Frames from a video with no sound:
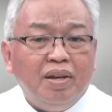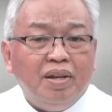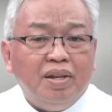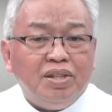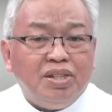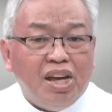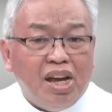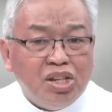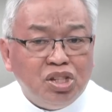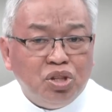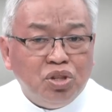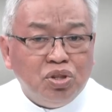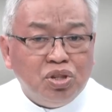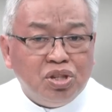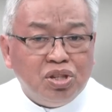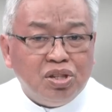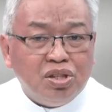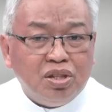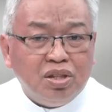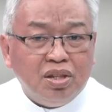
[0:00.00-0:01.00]
Si
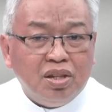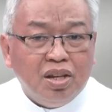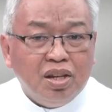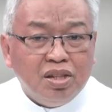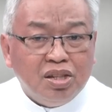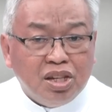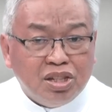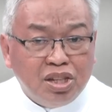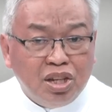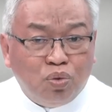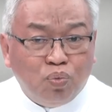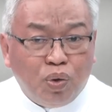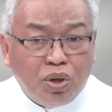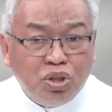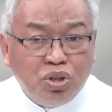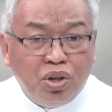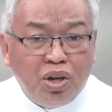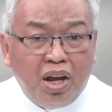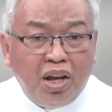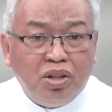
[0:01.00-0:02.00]
Jesus, sa
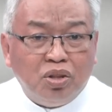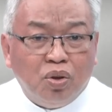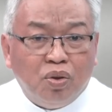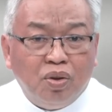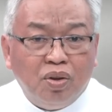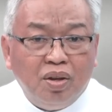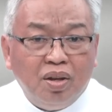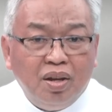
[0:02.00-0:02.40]
sitwasyon na ito,